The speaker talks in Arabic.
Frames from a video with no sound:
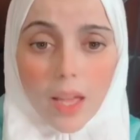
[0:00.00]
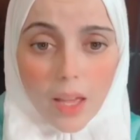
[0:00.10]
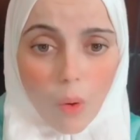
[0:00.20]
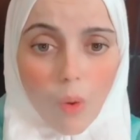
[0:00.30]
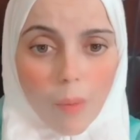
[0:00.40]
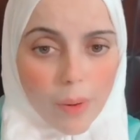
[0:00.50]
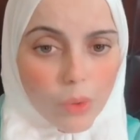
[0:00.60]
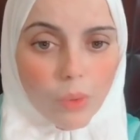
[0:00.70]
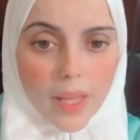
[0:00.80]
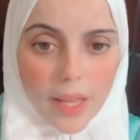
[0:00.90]
آه، هو
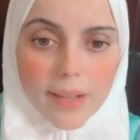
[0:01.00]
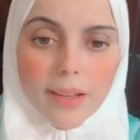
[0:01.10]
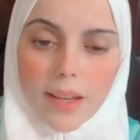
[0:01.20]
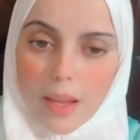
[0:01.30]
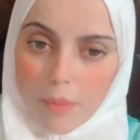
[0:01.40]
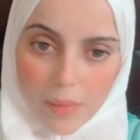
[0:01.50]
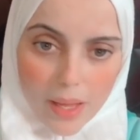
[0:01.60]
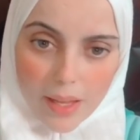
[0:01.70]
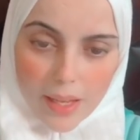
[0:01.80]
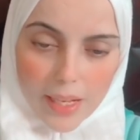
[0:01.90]
برضو كان
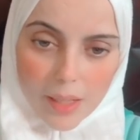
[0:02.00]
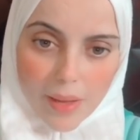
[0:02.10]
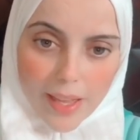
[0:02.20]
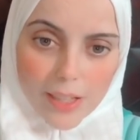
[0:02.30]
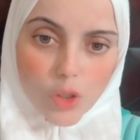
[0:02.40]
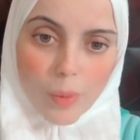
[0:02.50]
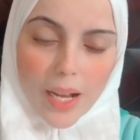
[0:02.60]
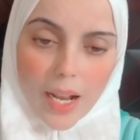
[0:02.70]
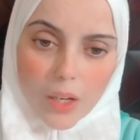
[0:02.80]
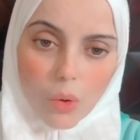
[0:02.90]
ما يعني ما كانش
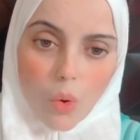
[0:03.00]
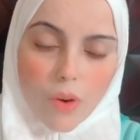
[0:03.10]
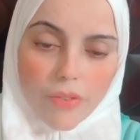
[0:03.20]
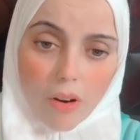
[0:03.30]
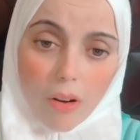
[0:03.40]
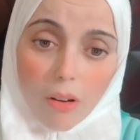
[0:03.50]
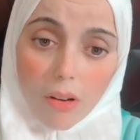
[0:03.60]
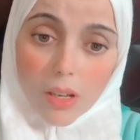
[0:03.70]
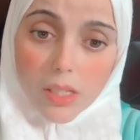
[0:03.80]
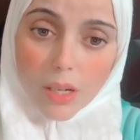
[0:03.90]
باين عليه ان هو فرحان
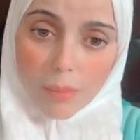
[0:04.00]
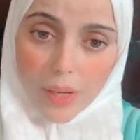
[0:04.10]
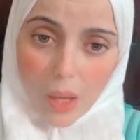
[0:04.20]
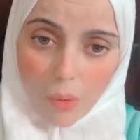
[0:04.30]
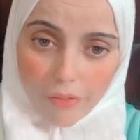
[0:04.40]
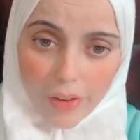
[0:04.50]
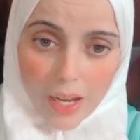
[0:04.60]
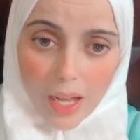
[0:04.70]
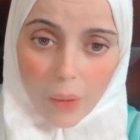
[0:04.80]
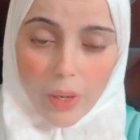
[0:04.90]
خالص ربنا يوفق
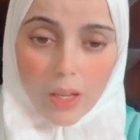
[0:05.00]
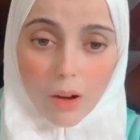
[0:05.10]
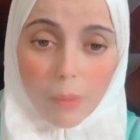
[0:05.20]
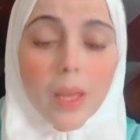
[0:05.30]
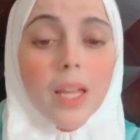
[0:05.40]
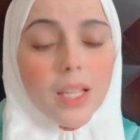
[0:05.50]
الاحوال يا رب